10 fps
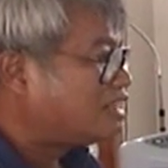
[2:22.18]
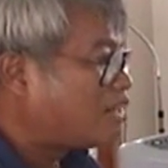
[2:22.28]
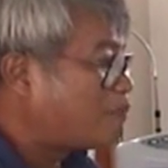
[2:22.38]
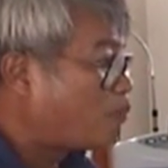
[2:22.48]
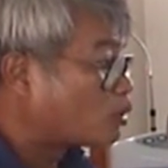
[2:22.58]

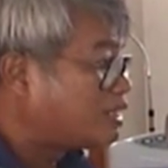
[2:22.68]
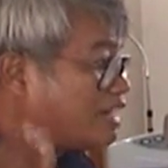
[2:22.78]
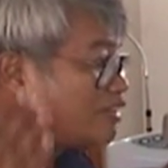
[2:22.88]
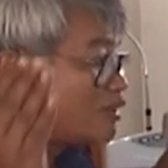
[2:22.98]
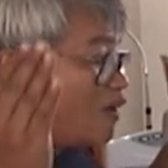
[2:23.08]
เราไปปลูกที่
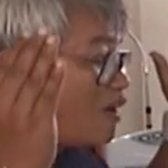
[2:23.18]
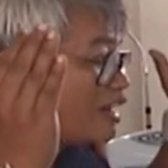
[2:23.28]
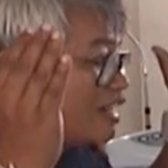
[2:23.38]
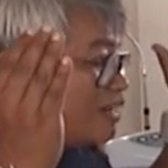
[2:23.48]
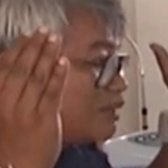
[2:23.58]
ยะโสธ
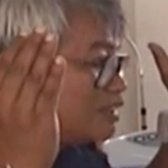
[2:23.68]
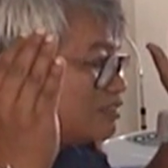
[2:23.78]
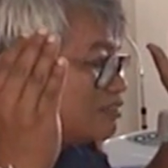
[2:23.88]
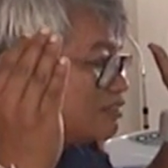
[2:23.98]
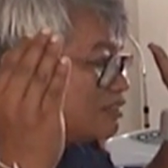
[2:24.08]
รนะครับ
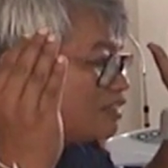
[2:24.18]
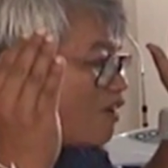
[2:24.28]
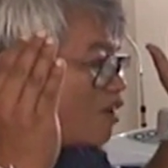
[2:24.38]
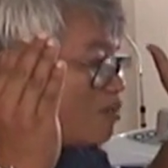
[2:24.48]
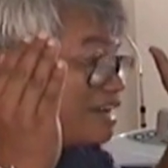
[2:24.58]

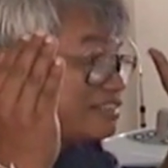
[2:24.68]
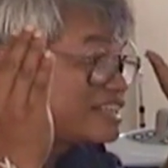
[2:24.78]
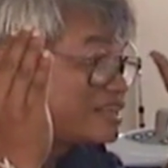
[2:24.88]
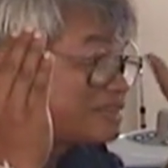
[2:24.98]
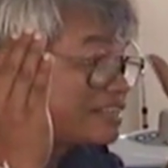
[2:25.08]
ดอกออกมา
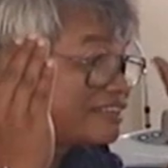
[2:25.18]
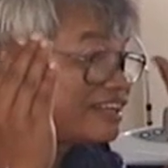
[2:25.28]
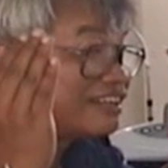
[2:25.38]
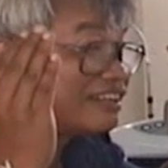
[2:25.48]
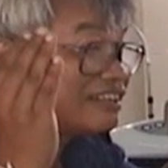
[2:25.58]
47 เซ
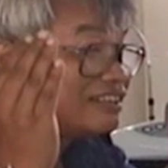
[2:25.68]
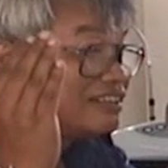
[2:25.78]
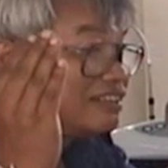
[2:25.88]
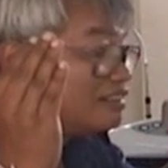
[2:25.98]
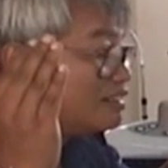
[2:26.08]
นน่ะ
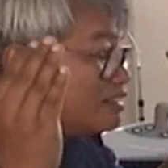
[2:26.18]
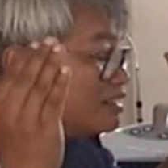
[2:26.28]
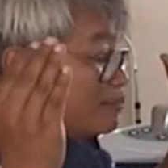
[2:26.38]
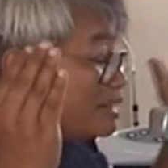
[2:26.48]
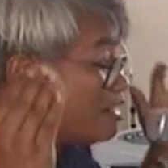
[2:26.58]

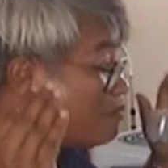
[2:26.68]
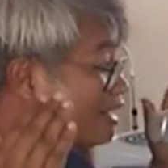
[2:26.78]
เกือบครึ่ง